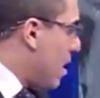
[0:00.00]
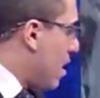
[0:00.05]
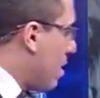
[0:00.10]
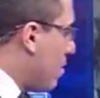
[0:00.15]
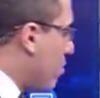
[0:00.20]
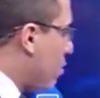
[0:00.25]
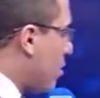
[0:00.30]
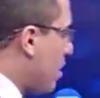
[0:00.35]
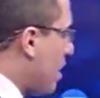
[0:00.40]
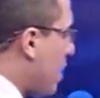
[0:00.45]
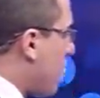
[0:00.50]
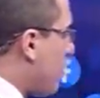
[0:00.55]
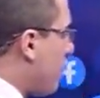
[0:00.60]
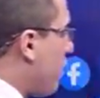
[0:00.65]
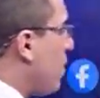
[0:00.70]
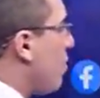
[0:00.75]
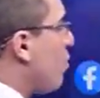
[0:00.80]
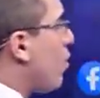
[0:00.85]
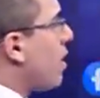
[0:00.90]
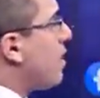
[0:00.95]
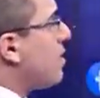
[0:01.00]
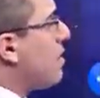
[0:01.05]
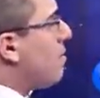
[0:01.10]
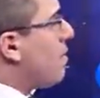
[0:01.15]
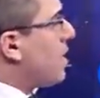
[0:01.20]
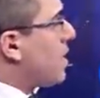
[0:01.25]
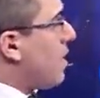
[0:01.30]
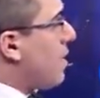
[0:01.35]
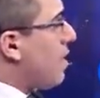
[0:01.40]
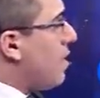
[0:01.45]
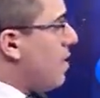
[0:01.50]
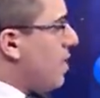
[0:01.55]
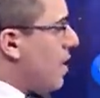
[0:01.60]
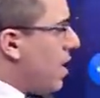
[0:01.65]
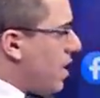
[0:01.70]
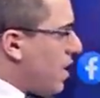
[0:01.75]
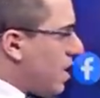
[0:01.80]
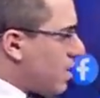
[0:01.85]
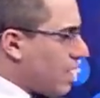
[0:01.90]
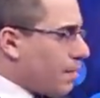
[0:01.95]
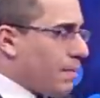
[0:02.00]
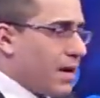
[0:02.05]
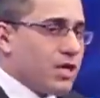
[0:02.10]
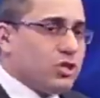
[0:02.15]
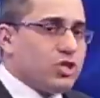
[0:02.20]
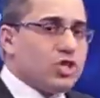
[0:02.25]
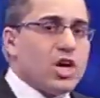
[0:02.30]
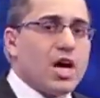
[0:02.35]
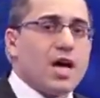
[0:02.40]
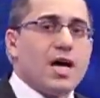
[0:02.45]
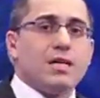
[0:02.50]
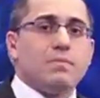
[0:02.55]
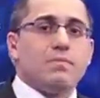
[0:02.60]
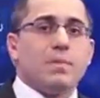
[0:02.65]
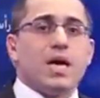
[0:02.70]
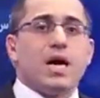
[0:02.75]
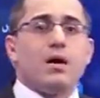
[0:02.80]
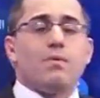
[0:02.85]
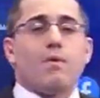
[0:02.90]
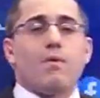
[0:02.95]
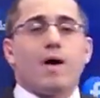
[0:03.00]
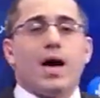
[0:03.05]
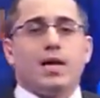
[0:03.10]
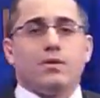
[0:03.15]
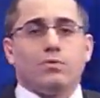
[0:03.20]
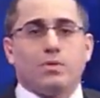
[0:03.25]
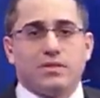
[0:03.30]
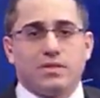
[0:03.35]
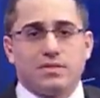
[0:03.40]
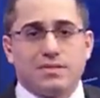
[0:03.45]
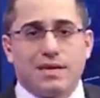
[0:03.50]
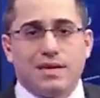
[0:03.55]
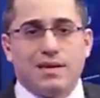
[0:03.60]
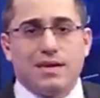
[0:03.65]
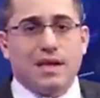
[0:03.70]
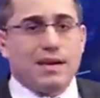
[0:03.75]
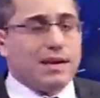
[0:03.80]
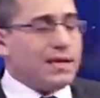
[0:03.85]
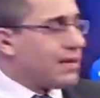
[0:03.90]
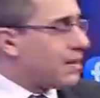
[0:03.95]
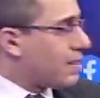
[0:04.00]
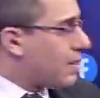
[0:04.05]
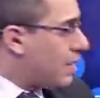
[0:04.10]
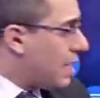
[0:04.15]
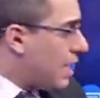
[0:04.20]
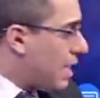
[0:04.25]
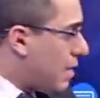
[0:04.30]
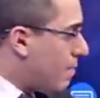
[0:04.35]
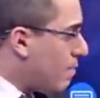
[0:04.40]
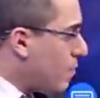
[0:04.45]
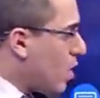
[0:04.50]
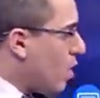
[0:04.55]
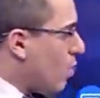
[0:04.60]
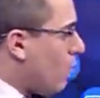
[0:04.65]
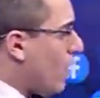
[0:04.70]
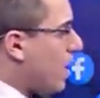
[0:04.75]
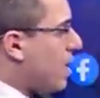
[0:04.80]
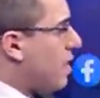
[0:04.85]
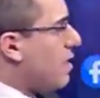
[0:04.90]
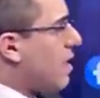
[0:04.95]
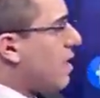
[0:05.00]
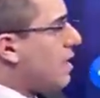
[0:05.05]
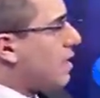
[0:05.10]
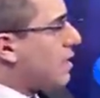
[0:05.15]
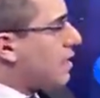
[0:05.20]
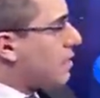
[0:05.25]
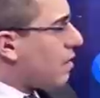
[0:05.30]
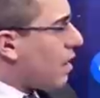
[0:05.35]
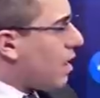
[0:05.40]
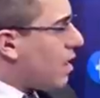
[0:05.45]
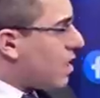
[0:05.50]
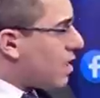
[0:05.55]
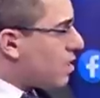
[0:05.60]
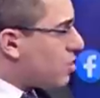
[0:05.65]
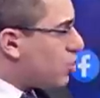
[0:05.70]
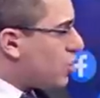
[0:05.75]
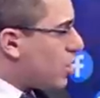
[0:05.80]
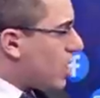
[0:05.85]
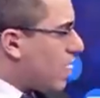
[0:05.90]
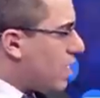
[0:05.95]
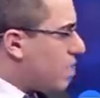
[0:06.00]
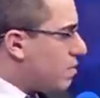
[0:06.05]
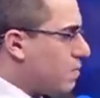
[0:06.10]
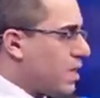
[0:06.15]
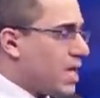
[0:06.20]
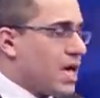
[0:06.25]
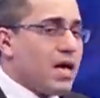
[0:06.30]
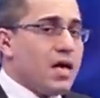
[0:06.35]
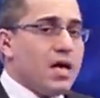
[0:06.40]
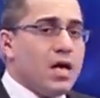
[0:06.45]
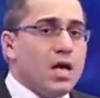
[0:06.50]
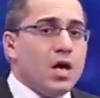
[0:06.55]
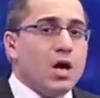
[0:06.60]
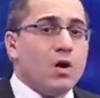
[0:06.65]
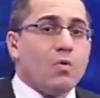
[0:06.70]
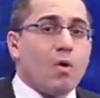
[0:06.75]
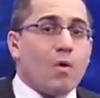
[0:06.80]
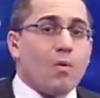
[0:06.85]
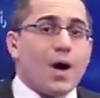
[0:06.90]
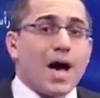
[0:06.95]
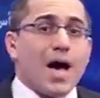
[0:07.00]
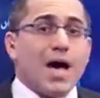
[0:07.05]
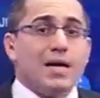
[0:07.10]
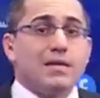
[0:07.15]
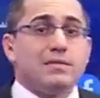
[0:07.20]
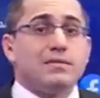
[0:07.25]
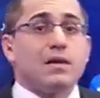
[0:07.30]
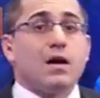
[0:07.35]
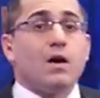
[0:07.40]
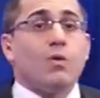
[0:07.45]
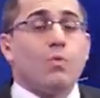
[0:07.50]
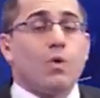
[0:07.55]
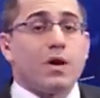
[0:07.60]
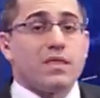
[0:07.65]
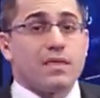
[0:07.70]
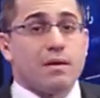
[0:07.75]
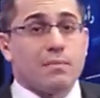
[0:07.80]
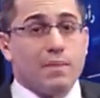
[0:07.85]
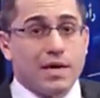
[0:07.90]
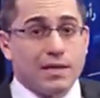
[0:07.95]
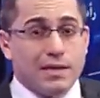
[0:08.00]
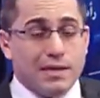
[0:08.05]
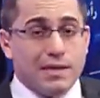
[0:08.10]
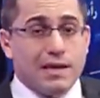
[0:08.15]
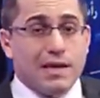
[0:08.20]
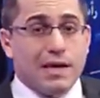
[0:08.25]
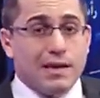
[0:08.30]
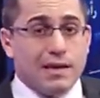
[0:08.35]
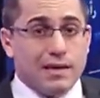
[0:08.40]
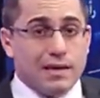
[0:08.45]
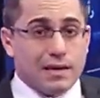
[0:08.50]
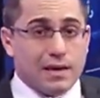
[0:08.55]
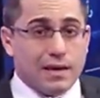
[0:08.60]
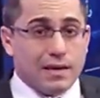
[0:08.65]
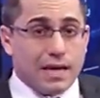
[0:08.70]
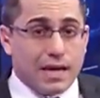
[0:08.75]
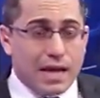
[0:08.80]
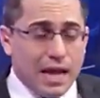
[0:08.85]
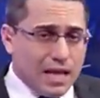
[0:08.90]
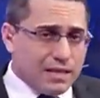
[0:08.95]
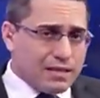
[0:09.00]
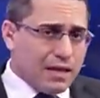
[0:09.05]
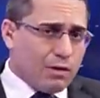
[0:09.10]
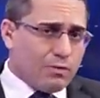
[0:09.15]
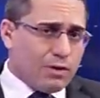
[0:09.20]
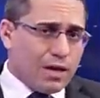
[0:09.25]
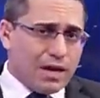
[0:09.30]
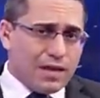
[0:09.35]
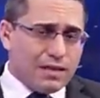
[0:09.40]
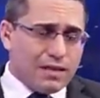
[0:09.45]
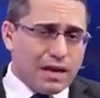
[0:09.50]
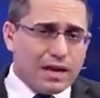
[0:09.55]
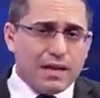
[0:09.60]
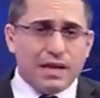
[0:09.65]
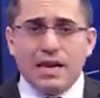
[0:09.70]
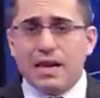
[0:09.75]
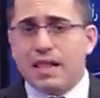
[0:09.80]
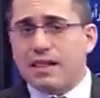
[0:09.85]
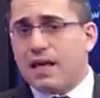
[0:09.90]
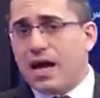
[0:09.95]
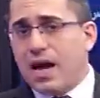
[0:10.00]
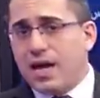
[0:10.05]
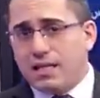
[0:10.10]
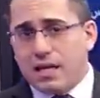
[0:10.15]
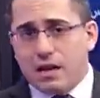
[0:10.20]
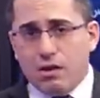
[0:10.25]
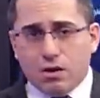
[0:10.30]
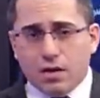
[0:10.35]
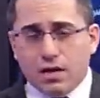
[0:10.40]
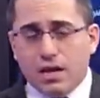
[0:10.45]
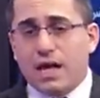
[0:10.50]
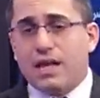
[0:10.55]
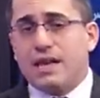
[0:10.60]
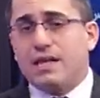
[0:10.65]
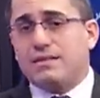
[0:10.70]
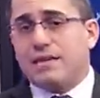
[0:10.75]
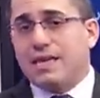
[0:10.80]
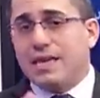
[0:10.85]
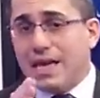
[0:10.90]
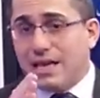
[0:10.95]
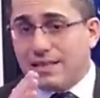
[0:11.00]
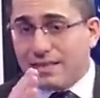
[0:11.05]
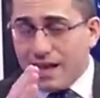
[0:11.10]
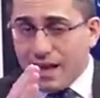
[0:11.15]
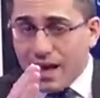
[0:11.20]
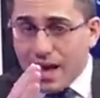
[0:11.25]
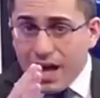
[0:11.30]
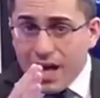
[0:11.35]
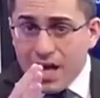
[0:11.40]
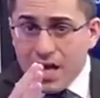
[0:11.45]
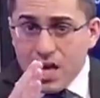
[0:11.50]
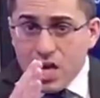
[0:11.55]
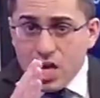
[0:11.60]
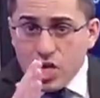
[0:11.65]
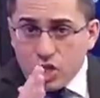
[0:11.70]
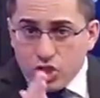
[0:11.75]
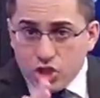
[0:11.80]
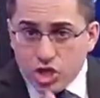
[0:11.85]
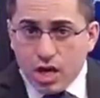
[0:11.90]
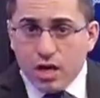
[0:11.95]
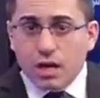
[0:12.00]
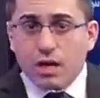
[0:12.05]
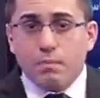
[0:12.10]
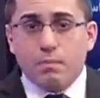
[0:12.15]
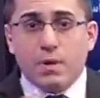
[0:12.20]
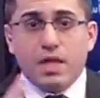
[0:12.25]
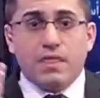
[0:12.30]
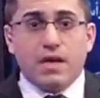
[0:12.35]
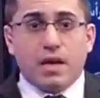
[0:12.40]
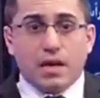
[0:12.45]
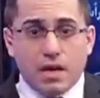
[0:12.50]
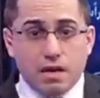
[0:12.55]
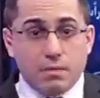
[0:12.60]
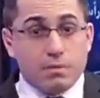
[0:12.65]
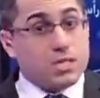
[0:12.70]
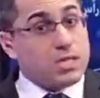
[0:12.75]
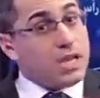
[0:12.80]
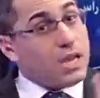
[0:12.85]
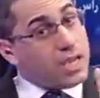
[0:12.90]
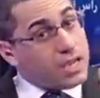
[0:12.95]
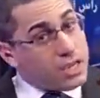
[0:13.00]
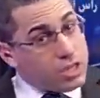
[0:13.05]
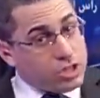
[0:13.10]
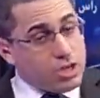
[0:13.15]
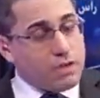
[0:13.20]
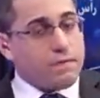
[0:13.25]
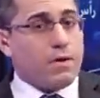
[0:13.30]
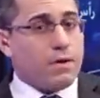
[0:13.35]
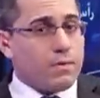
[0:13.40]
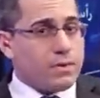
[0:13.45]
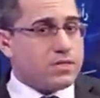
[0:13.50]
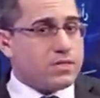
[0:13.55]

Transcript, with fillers: آه، مثلث في مقدمتها هي طبعا شاهد 191 الإيرانية وكذلك طائرة شاهد 181 الإيرانية الآن دعونا ننتقل إلى القاعدة الأخرى التي هي تقع شرق مضيق هرمز اللي كشفها